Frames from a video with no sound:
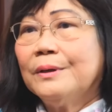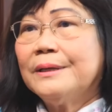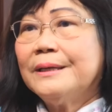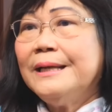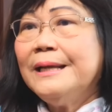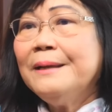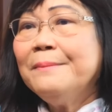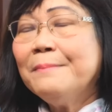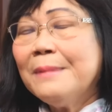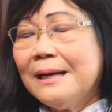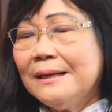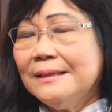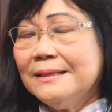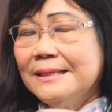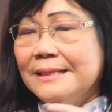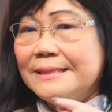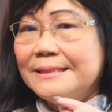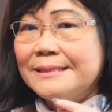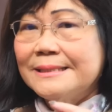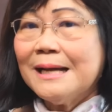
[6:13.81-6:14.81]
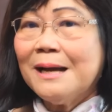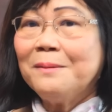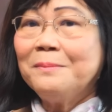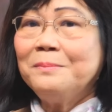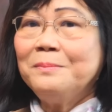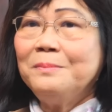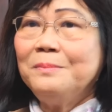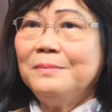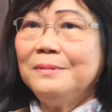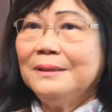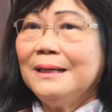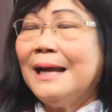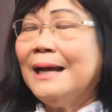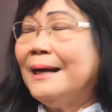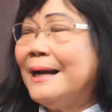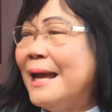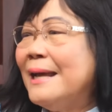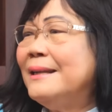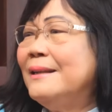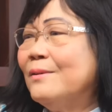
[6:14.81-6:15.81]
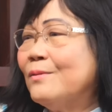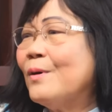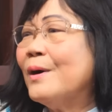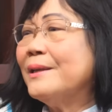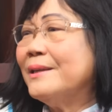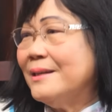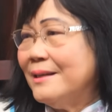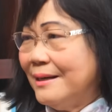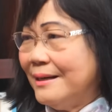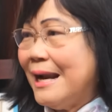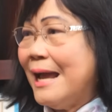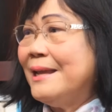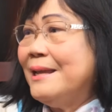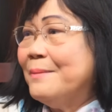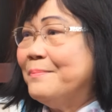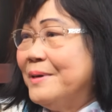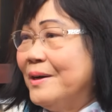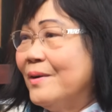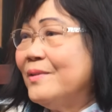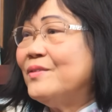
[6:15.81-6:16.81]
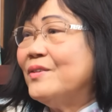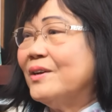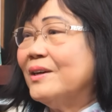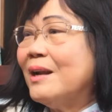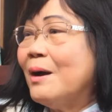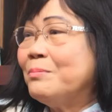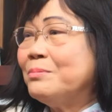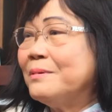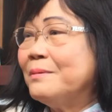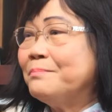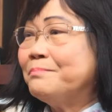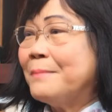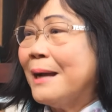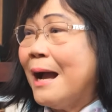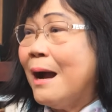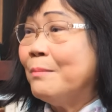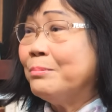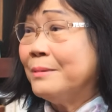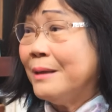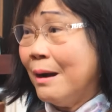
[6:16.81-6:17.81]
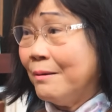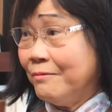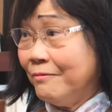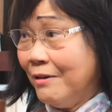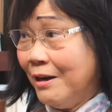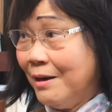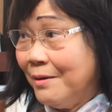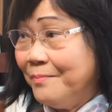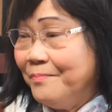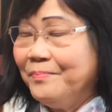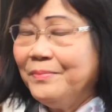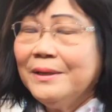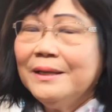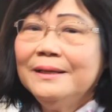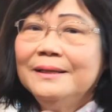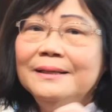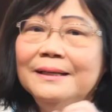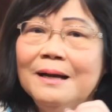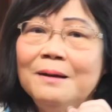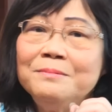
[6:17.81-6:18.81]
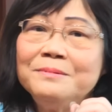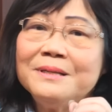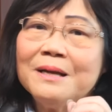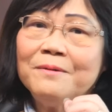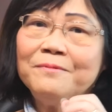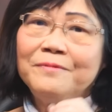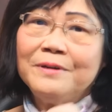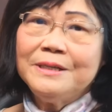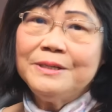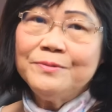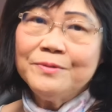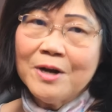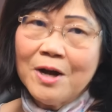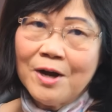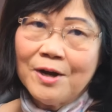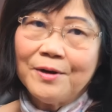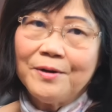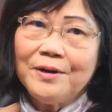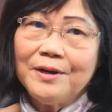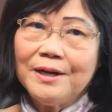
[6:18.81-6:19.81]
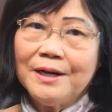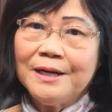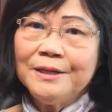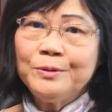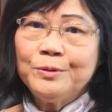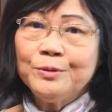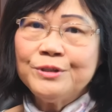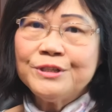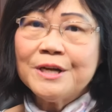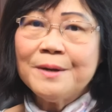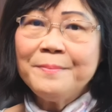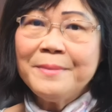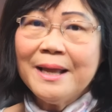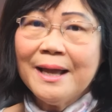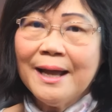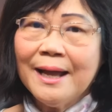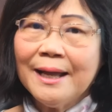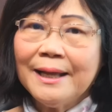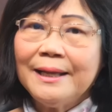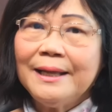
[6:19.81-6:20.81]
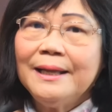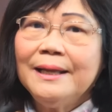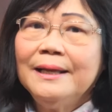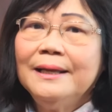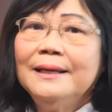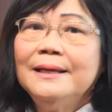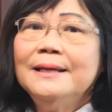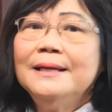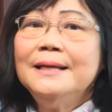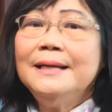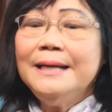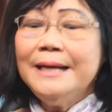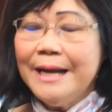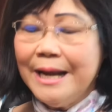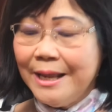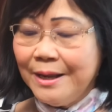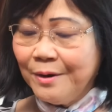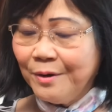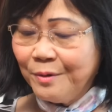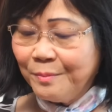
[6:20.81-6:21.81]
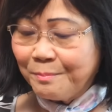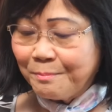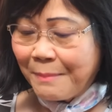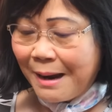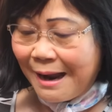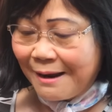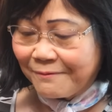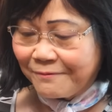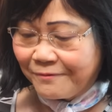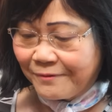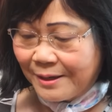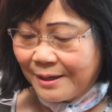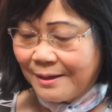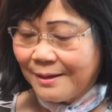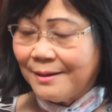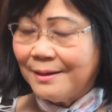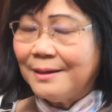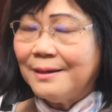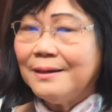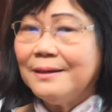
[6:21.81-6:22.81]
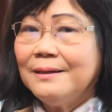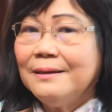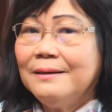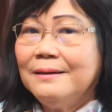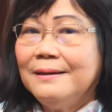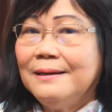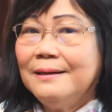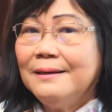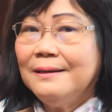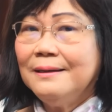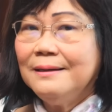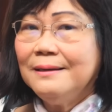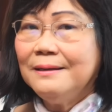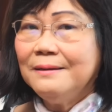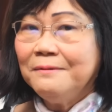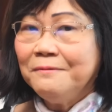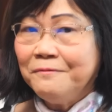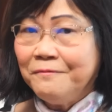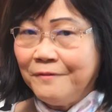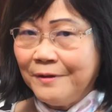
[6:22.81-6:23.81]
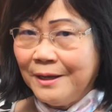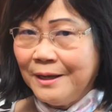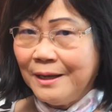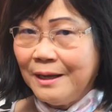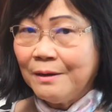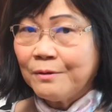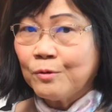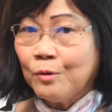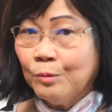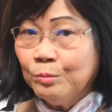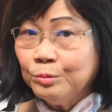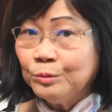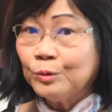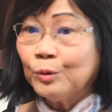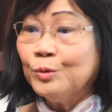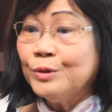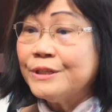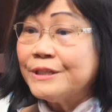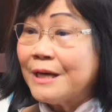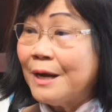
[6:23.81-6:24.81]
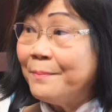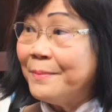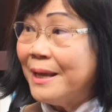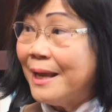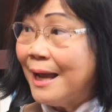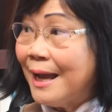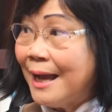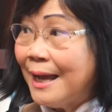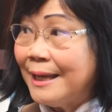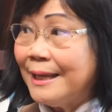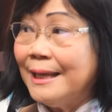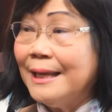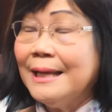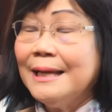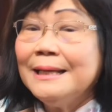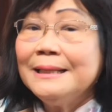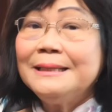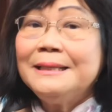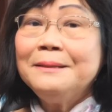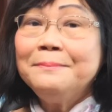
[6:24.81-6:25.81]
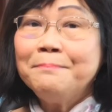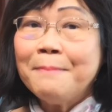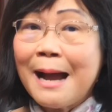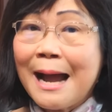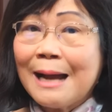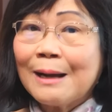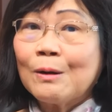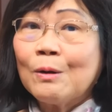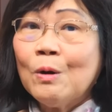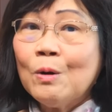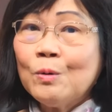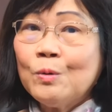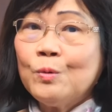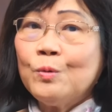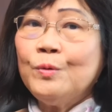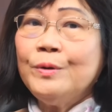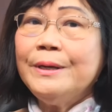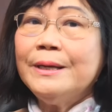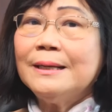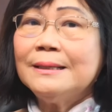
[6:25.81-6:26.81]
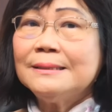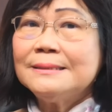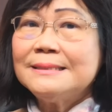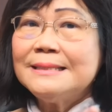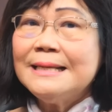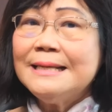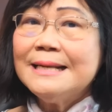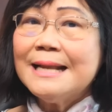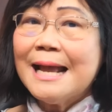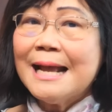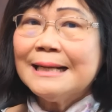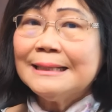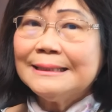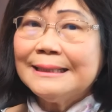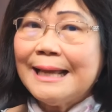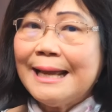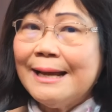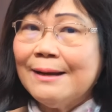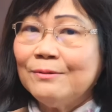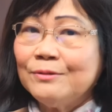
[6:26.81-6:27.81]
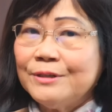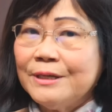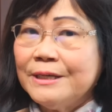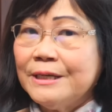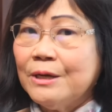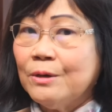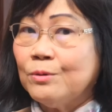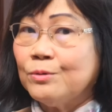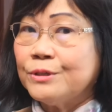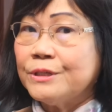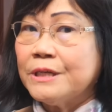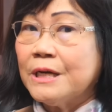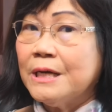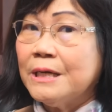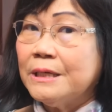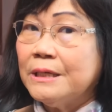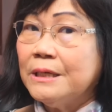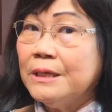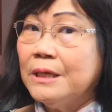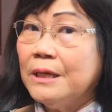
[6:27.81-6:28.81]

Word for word: khi mà người chồng ở đây thì coi như hồi nãy giờ mình nói chuyện ông ông chồng ông chồng dạ ông chồng về hưu non ở tuổi 62 nếu bà vợ về cũng tuổi 62 thì bà có quyền xin ăn theo trên cái hồ sơ